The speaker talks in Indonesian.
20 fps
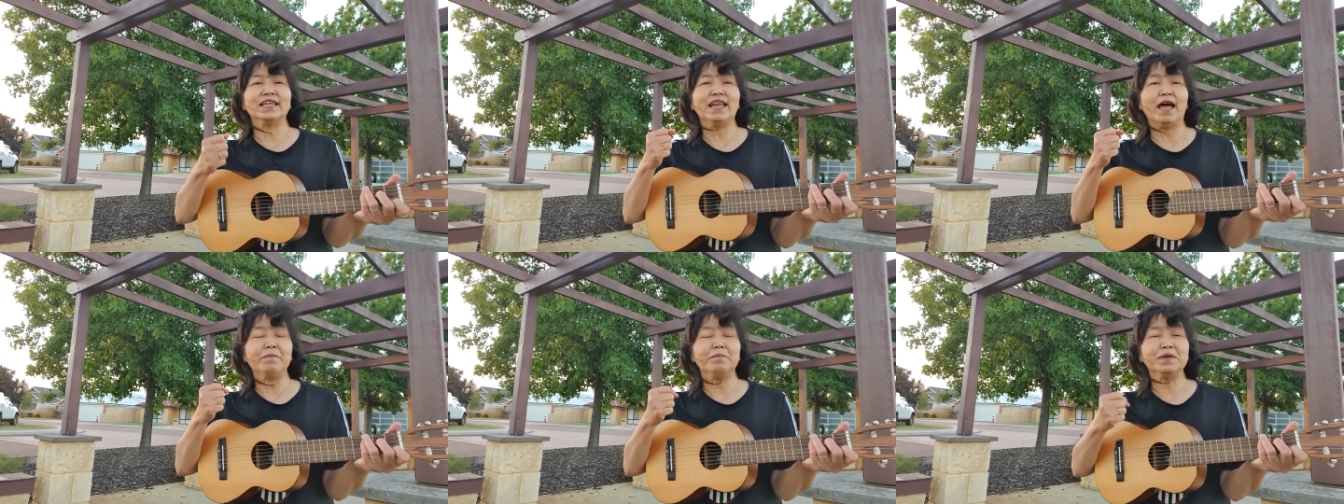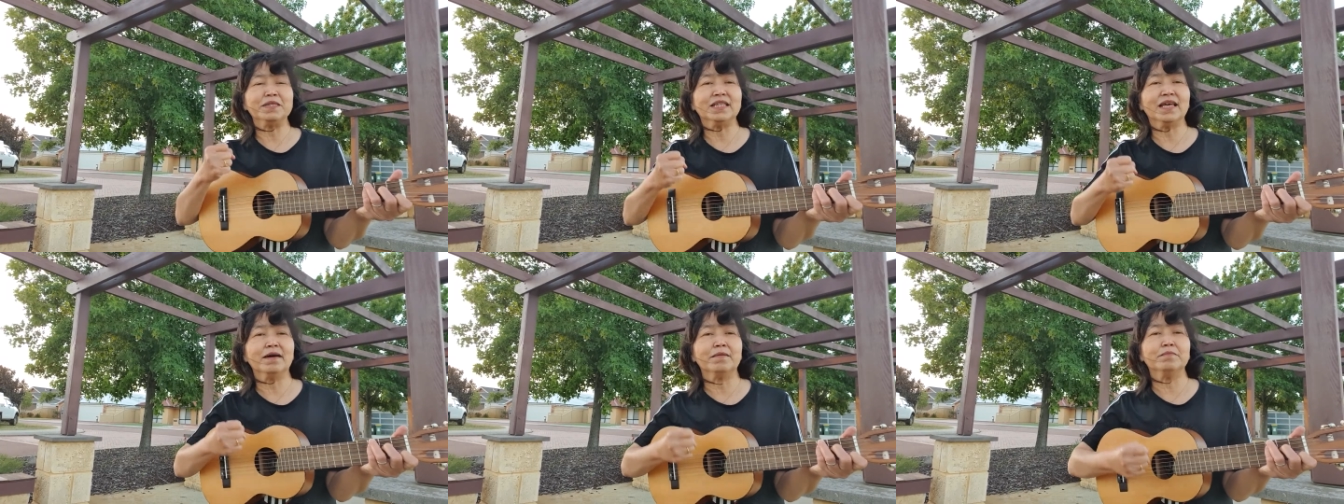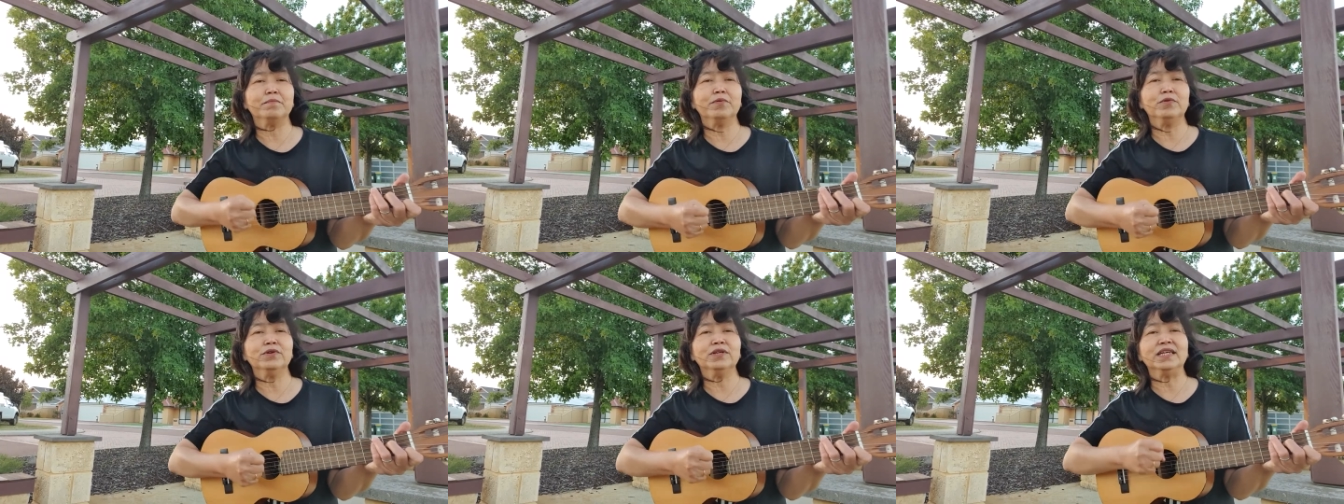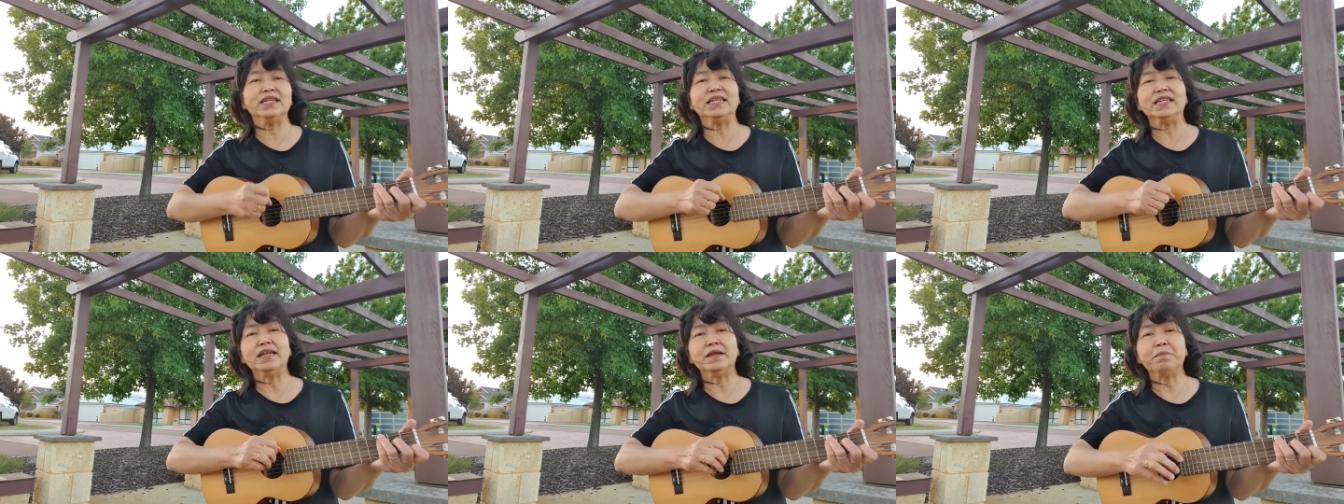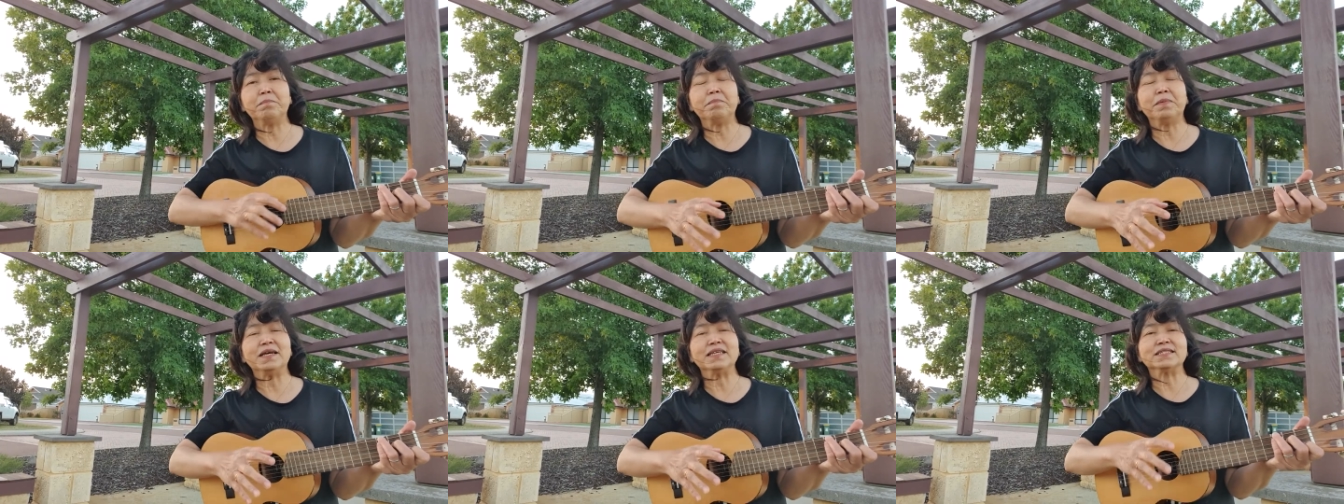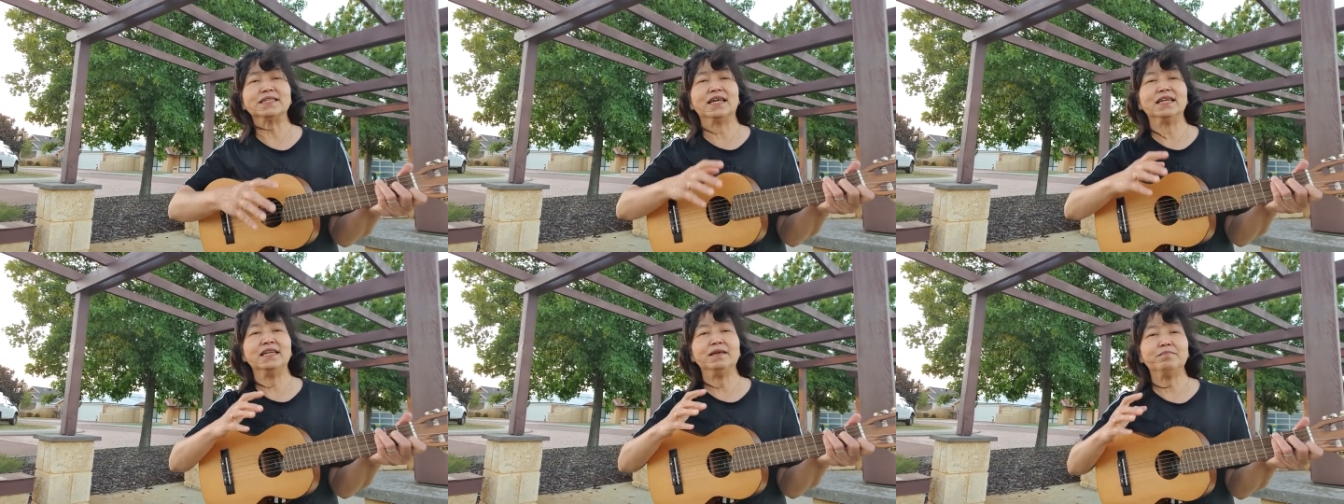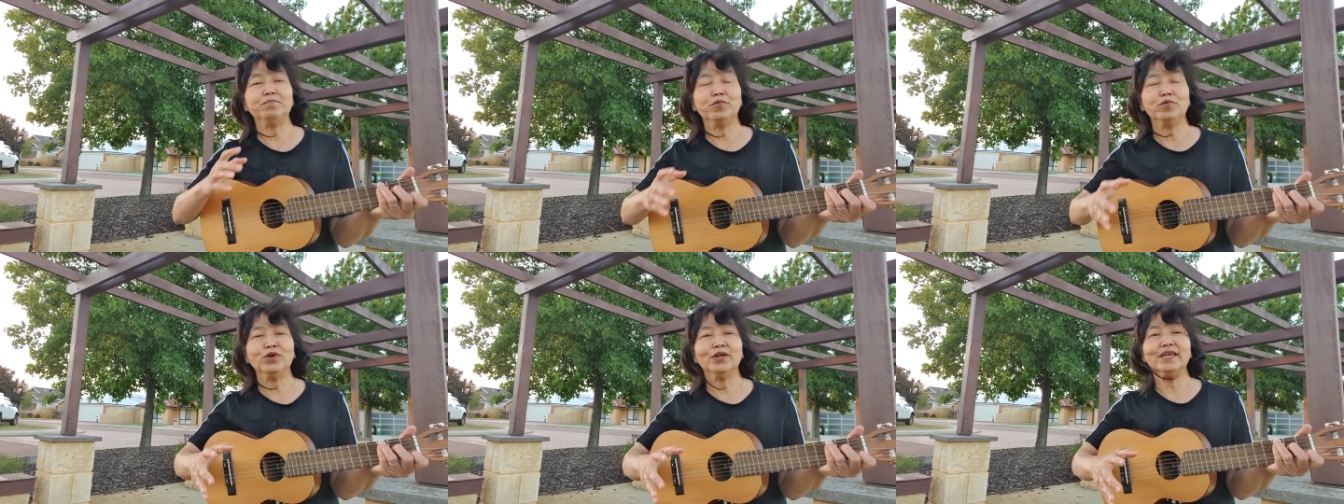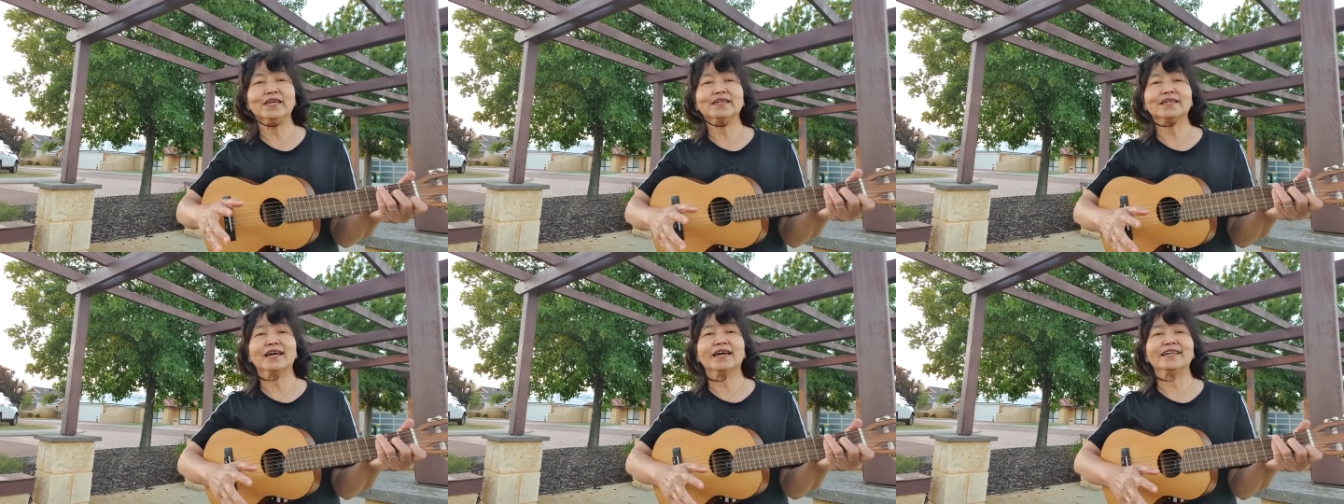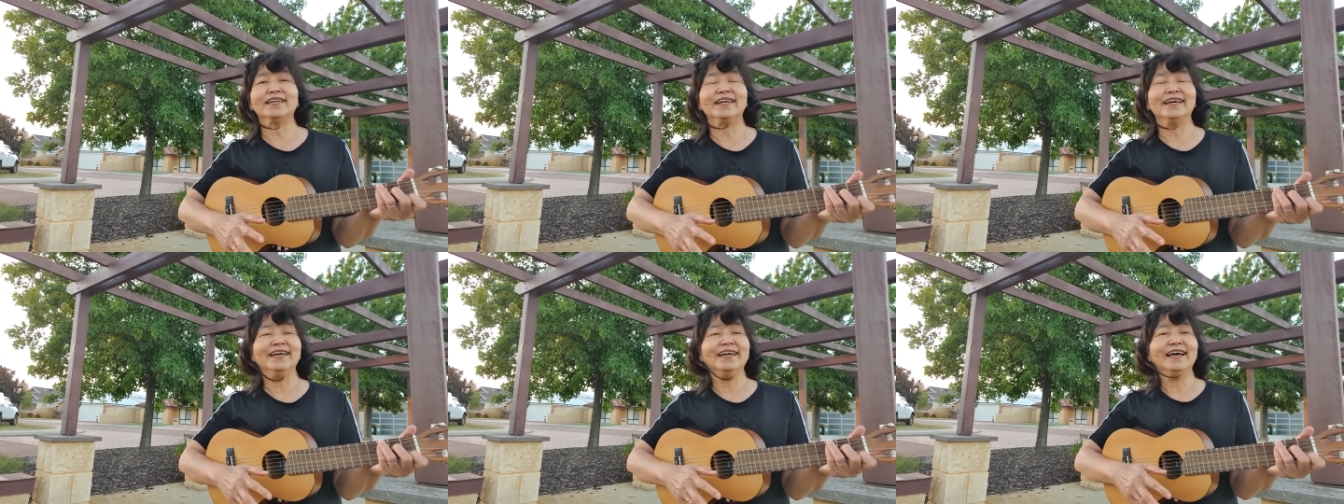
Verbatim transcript: dapat diampuni, dilepaskan, dipulihkan